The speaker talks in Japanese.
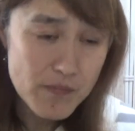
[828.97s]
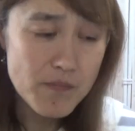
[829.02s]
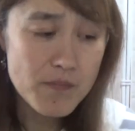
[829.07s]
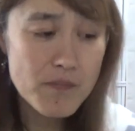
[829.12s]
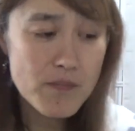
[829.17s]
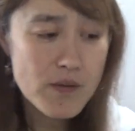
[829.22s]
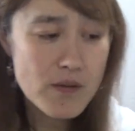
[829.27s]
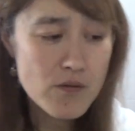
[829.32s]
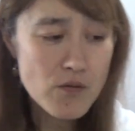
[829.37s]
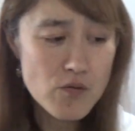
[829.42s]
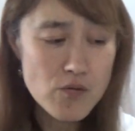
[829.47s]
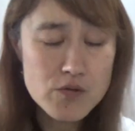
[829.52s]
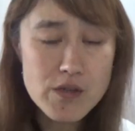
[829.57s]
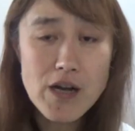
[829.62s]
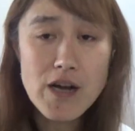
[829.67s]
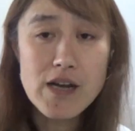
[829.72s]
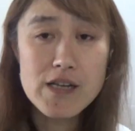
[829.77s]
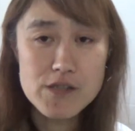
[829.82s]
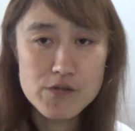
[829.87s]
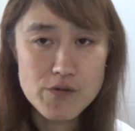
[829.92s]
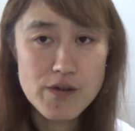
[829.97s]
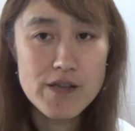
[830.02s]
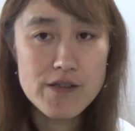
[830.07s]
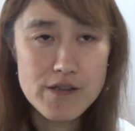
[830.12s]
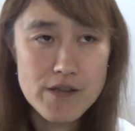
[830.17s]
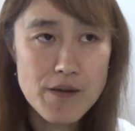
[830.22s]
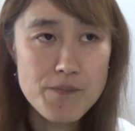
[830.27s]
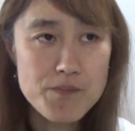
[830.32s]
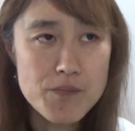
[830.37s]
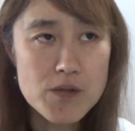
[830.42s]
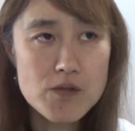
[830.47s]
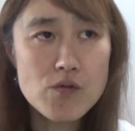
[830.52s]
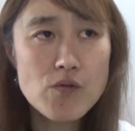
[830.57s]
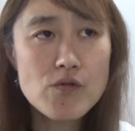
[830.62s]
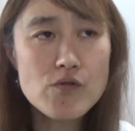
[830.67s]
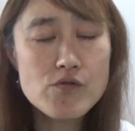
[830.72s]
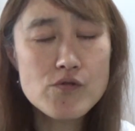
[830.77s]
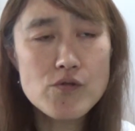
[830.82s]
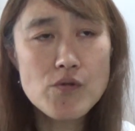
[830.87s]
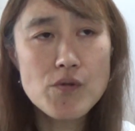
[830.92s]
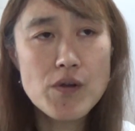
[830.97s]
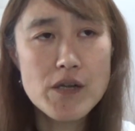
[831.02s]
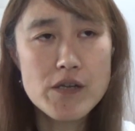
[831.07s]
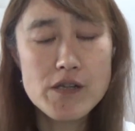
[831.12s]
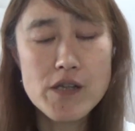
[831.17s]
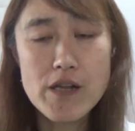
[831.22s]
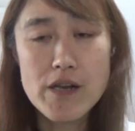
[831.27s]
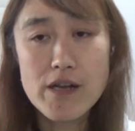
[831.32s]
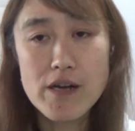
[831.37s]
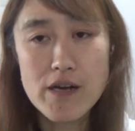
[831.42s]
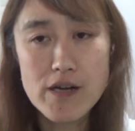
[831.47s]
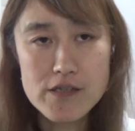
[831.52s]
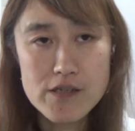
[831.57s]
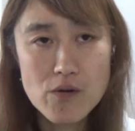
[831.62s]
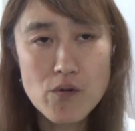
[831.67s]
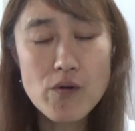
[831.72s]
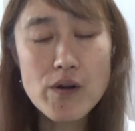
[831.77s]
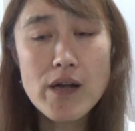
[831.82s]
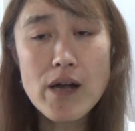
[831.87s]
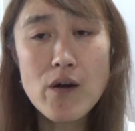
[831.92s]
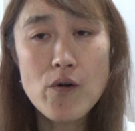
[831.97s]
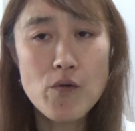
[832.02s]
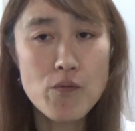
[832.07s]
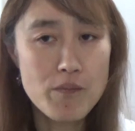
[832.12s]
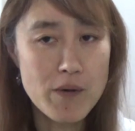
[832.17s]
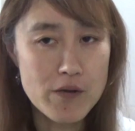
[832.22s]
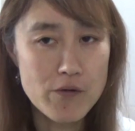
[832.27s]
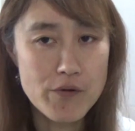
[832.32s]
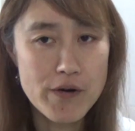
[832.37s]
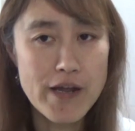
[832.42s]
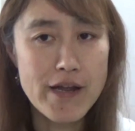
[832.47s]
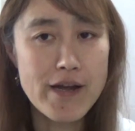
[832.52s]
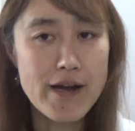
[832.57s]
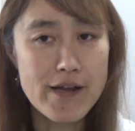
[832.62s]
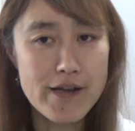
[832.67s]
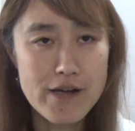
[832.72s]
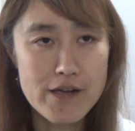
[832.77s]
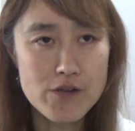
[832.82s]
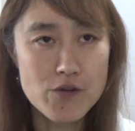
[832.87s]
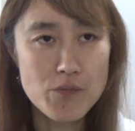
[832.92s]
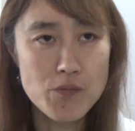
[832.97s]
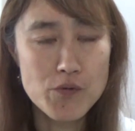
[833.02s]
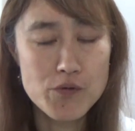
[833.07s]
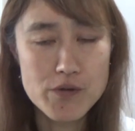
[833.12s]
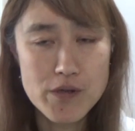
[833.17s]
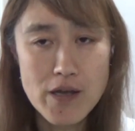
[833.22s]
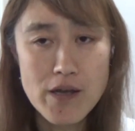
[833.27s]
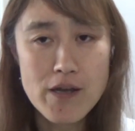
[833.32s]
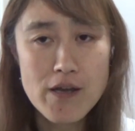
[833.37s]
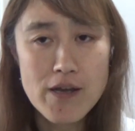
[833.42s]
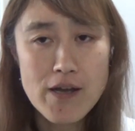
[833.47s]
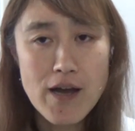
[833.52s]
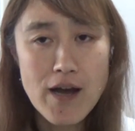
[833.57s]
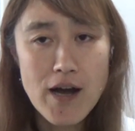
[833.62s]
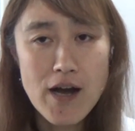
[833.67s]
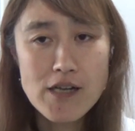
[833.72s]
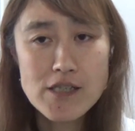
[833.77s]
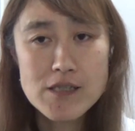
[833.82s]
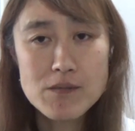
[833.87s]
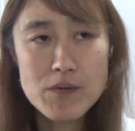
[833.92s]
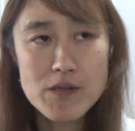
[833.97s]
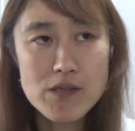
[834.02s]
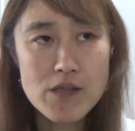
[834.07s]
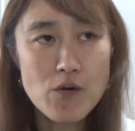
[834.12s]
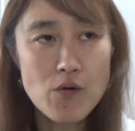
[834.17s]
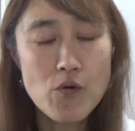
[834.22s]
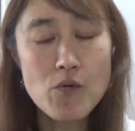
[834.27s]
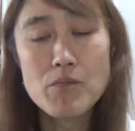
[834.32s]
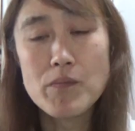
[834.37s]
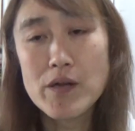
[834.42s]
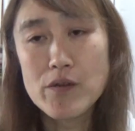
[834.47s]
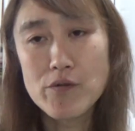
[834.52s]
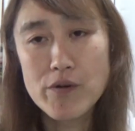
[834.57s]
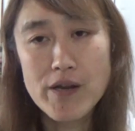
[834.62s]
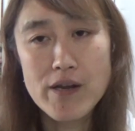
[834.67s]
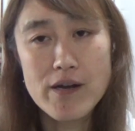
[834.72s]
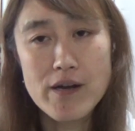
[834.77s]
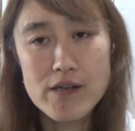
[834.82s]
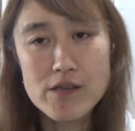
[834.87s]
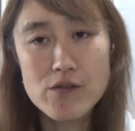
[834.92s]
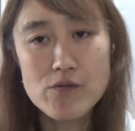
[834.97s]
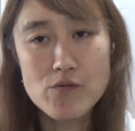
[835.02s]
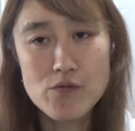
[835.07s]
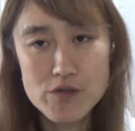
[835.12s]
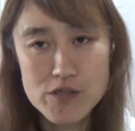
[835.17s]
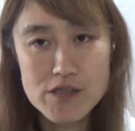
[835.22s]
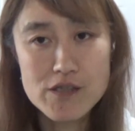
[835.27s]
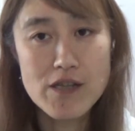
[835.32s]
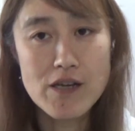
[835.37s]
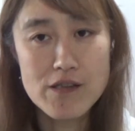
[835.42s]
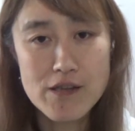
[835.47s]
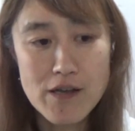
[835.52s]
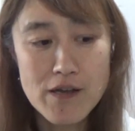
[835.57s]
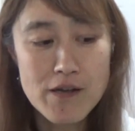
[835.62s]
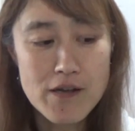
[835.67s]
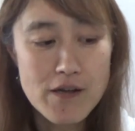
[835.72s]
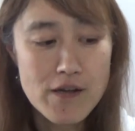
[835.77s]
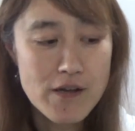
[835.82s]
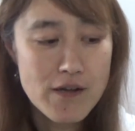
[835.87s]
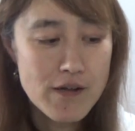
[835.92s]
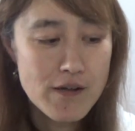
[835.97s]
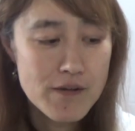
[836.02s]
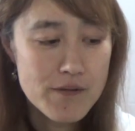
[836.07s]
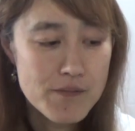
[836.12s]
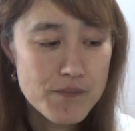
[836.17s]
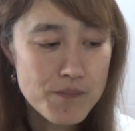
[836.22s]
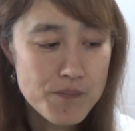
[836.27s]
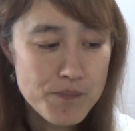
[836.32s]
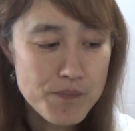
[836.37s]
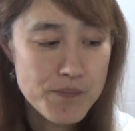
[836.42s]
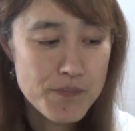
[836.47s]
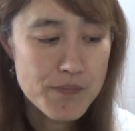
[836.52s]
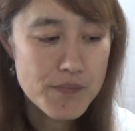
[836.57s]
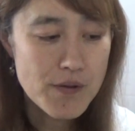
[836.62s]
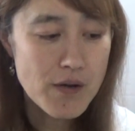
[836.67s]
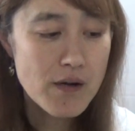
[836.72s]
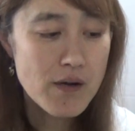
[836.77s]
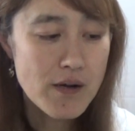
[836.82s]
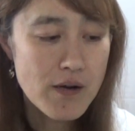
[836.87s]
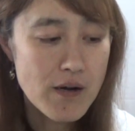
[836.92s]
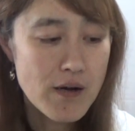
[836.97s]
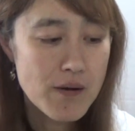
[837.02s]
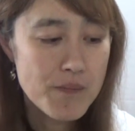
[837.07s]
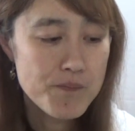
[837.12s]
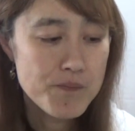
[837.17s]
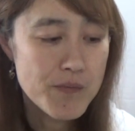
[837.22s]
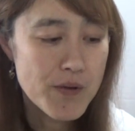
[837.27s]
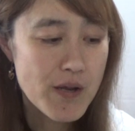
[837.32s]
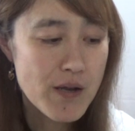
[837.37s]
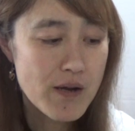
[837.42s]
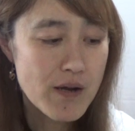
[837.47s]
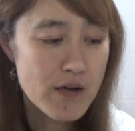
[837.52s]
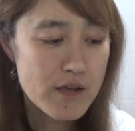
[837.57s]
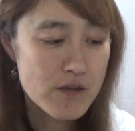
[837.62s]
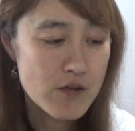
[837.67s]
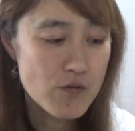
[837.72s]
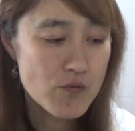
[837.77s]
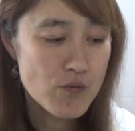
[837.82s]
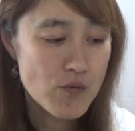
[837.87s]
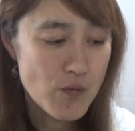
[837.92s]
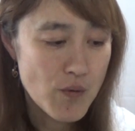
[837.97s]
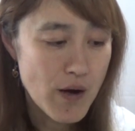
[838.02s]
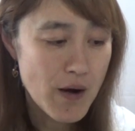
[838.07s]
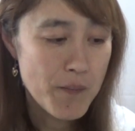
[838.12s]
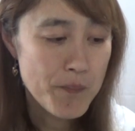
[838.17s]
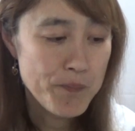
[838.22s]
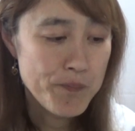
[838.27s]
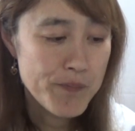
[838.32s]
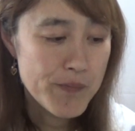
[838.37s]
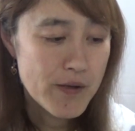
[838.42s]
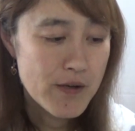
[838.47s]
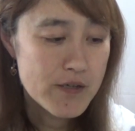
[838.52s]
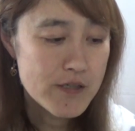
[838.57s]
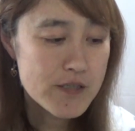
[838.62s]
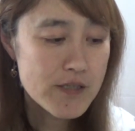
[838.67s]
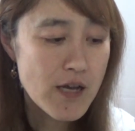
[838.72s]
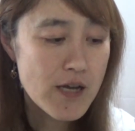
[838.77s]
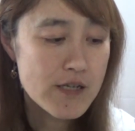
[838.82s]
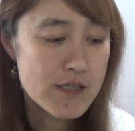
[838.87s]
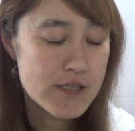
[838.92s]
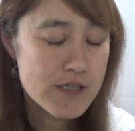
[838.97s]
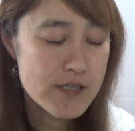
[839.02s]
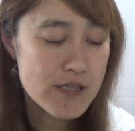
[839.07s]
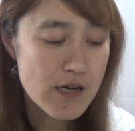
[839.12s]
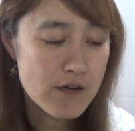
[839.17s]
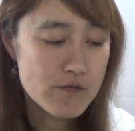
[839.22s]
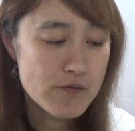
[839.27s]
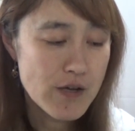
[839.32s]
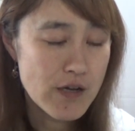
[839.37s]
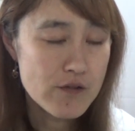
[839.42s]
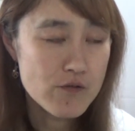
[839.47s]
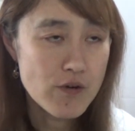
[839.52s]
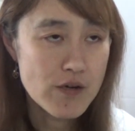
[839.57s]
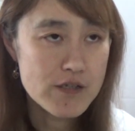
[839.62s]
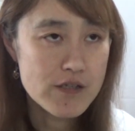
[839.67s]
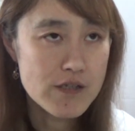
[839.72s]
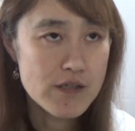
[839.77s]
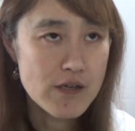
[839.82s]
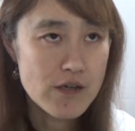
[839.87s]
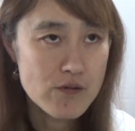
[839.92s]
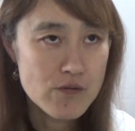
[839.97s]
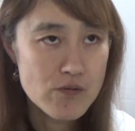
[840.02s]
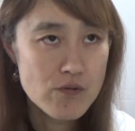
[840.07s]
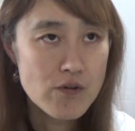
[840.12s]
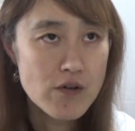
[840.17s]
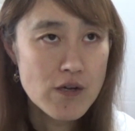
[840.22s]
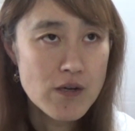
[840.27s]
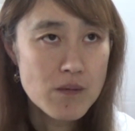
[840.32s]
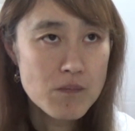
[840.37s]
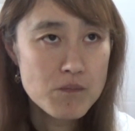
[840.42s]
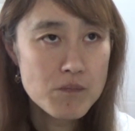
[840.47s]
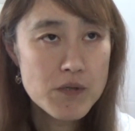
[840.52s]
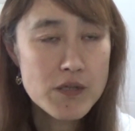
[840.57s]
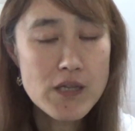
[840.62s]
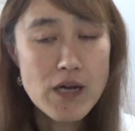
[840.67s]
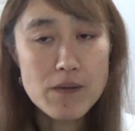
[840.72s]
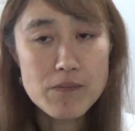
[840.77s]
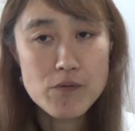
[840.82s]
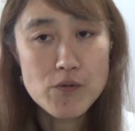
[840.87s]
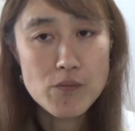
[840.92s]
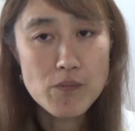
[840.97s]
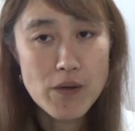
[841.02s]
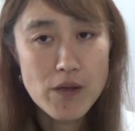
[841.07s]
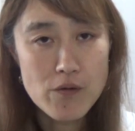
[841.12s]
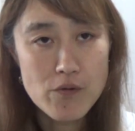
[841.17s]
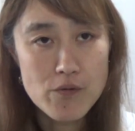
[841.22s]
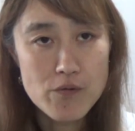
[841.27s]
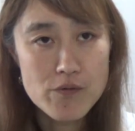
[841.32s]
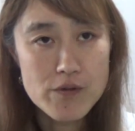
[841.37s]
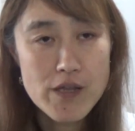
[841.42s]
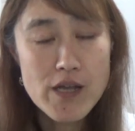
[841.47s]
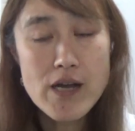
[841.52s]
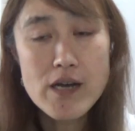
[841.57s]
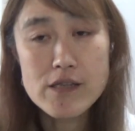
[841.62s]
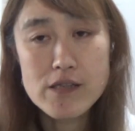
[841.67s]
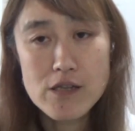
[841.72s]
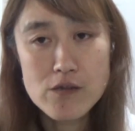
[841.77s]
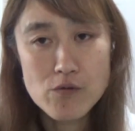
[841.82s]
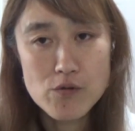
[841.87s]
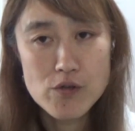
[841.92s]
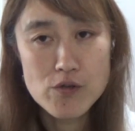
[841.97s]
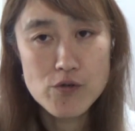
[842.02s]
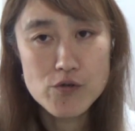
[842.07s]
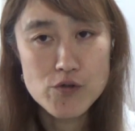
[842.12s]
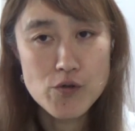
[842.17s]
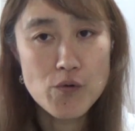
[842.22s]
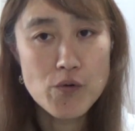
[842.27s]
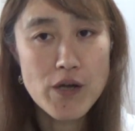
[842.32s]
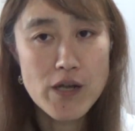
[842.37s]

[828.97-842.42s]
うん、お互いにそうやってでそういう衝撃で恋愛したこれがほんまの恋愛かと思って初めてほんまの恋愛っていうのを知ったね、うん、だから恋愛っていうのはしたいしたくないとかじゃなく見たあの出会った時の衝